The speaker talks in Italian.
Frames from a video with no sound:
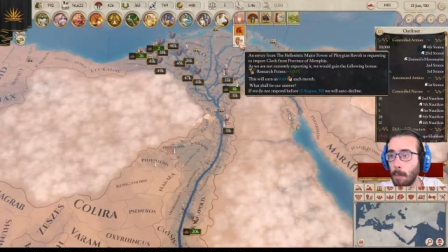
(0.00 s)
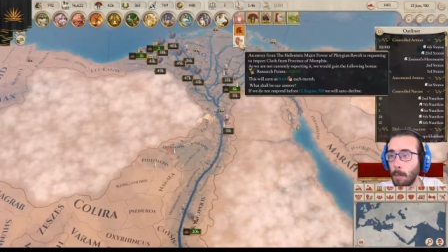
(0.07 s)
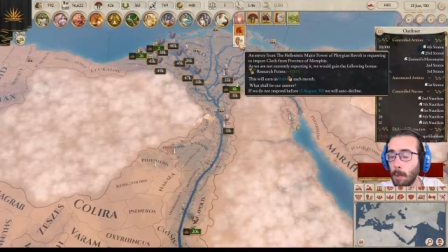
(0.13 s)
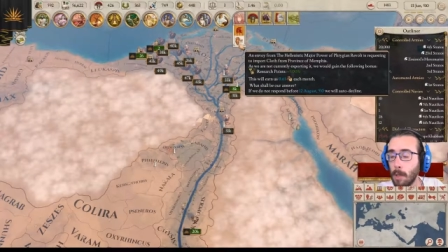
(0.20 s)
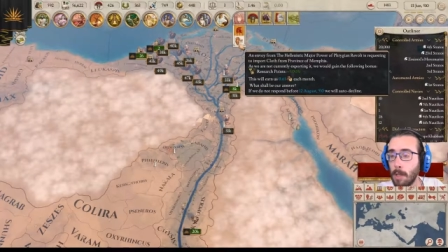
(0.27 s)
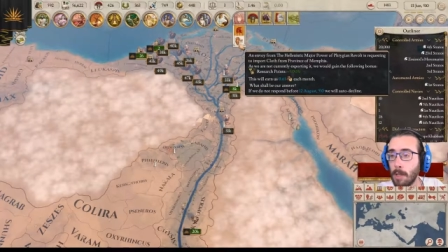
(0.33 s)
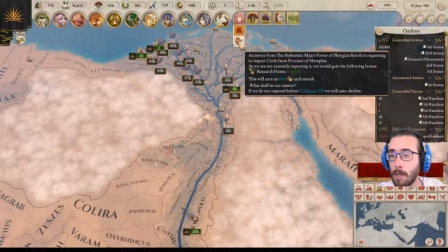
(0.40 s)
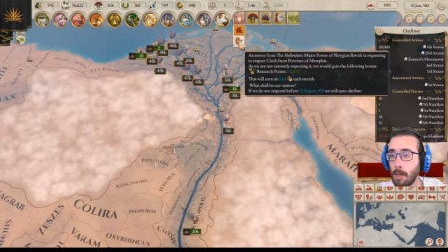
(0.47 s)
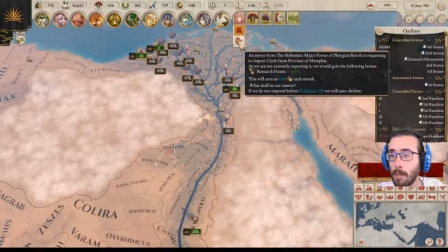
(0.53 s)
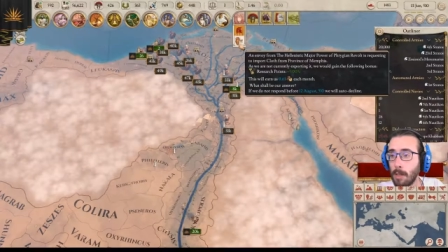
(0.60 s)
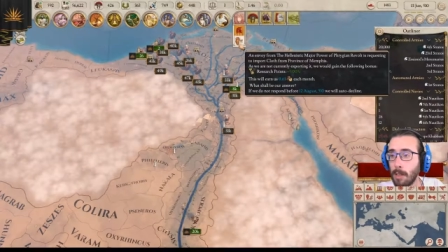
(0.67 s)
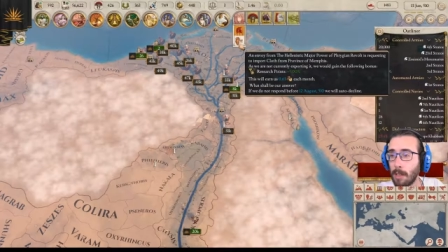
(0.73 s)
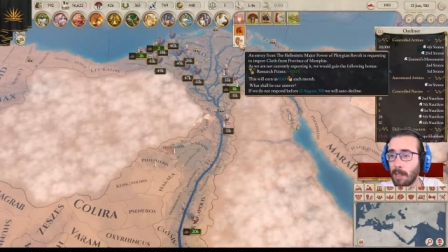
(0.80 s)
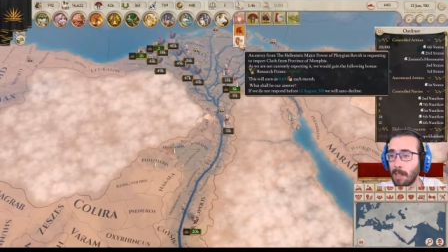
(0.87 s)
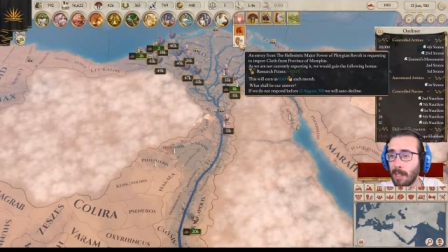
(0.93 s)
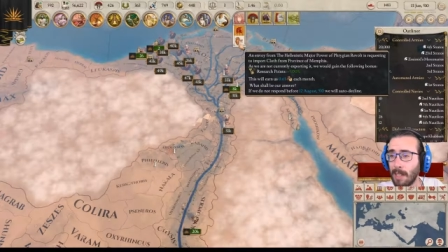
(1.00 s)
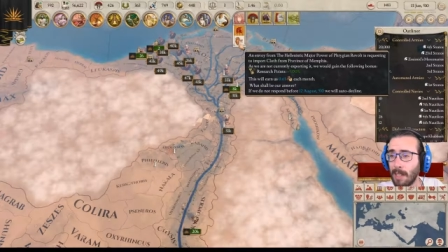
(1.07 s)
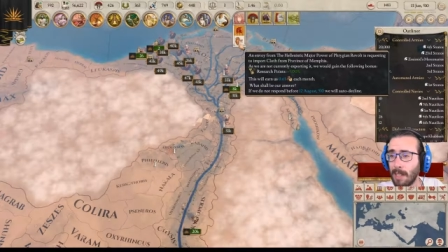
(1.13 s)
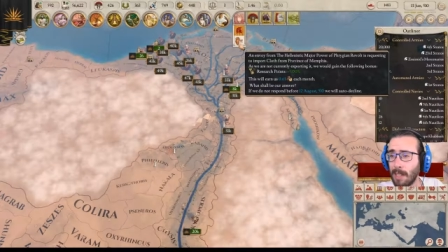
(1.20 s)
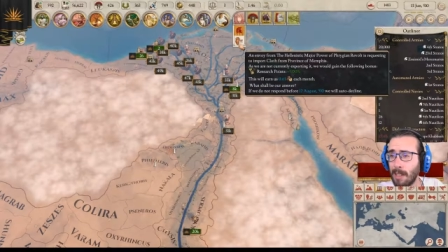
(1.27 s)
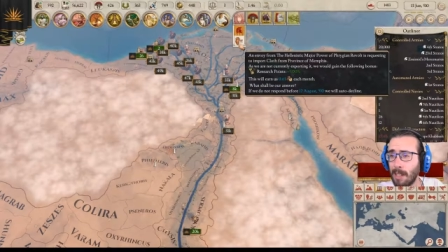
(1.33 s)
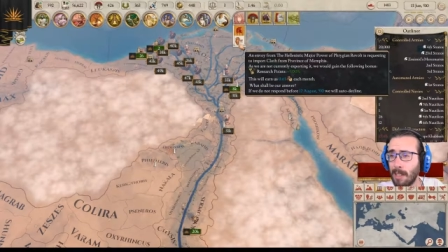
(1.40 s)
Pro
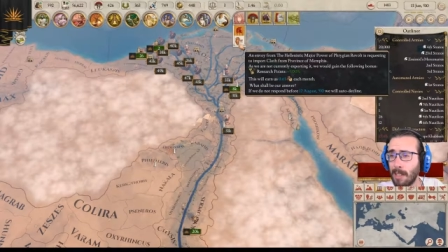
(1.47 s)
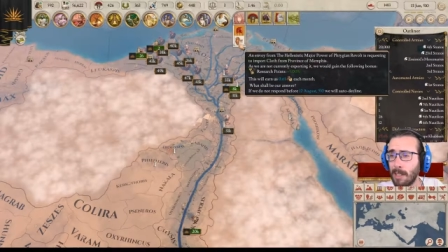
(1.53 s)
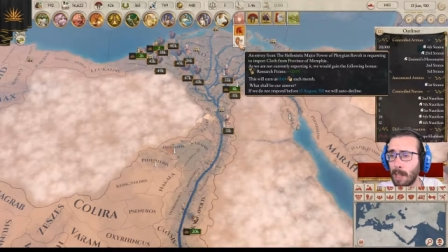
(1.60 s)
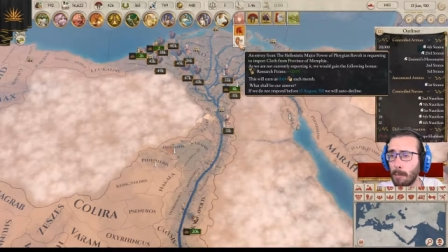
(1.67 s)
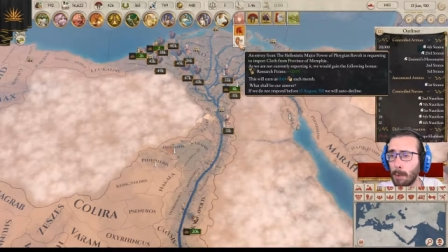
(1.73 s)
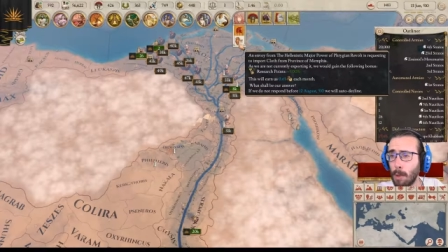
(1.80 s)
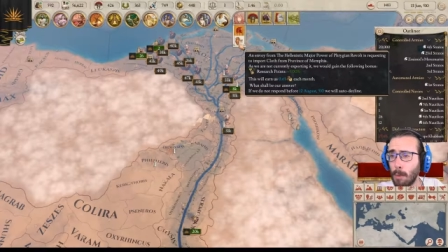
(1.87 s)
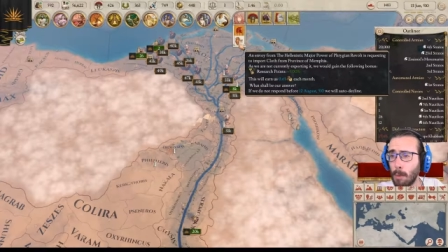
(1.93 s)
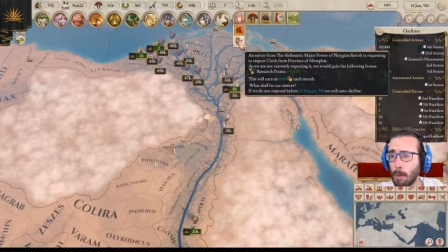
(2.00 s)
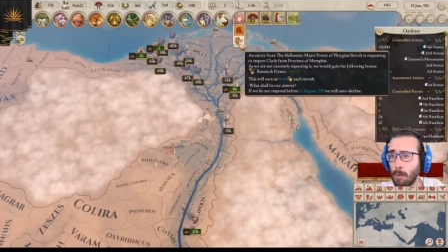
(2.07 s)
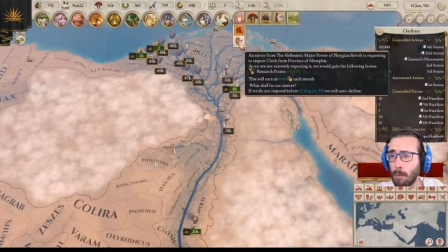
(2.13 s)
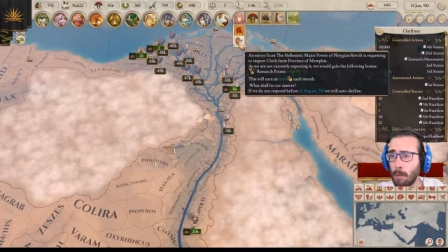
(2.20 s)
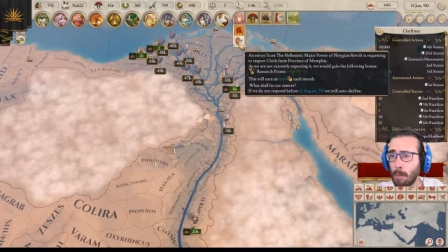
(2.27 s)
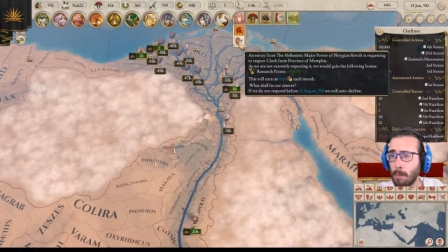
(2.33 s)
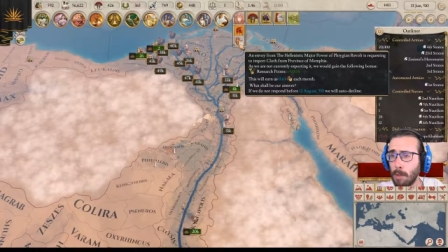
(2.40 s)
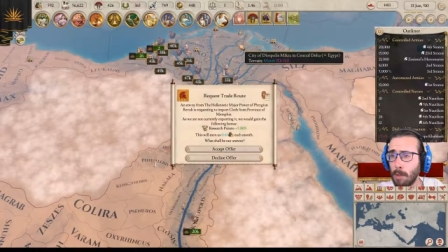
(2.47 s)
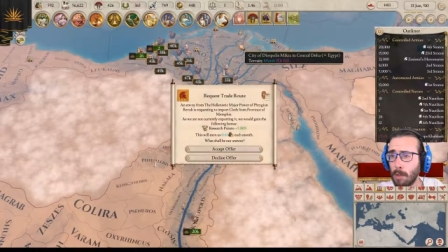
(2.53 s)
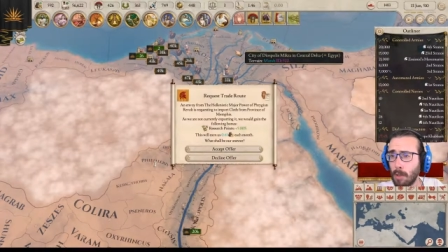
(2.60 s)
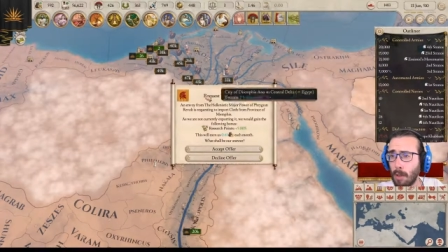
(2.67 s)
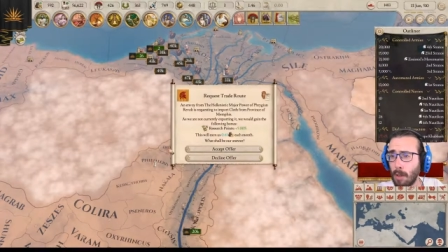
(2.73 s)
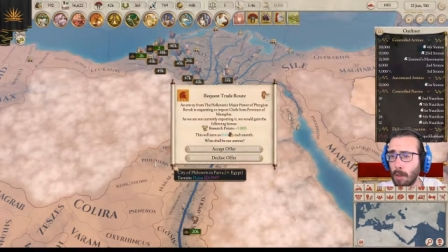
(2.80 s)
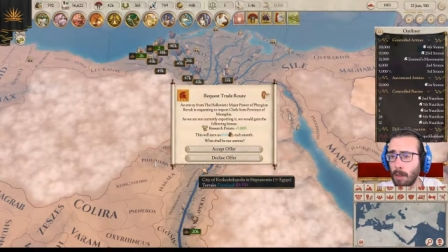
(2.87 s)
0,63 sarebbero comunque più
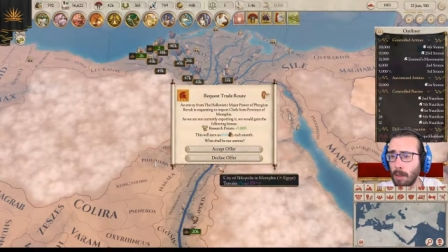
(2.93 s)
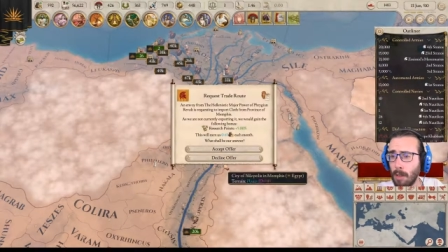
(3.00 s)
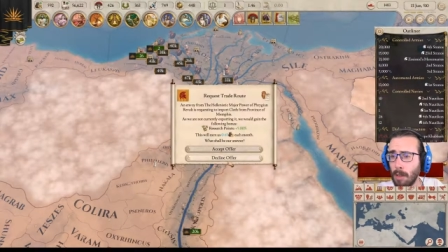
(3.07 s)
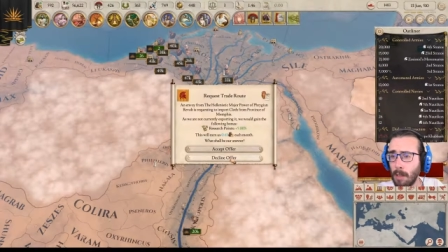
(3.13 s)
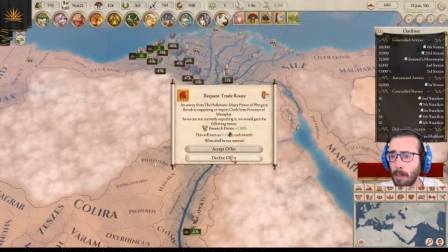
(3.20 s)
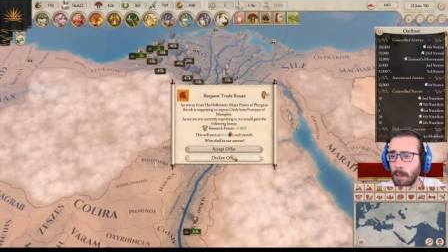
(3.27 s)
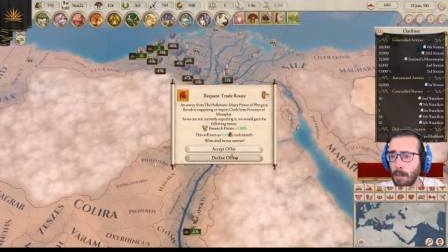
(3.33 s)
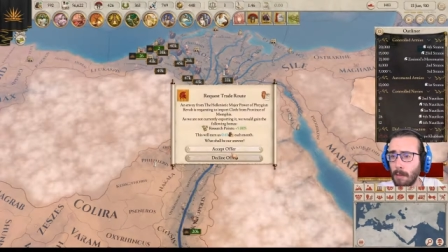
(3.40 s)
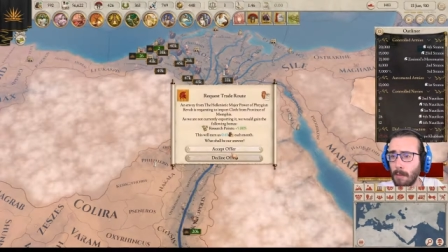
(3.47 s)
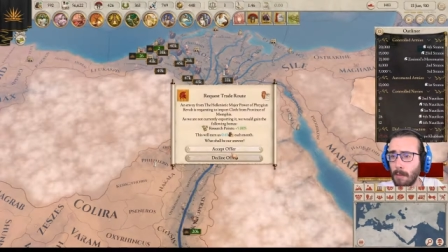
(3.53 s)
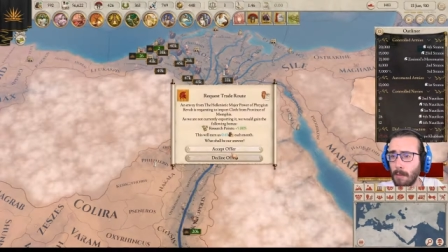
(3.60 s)
soldi.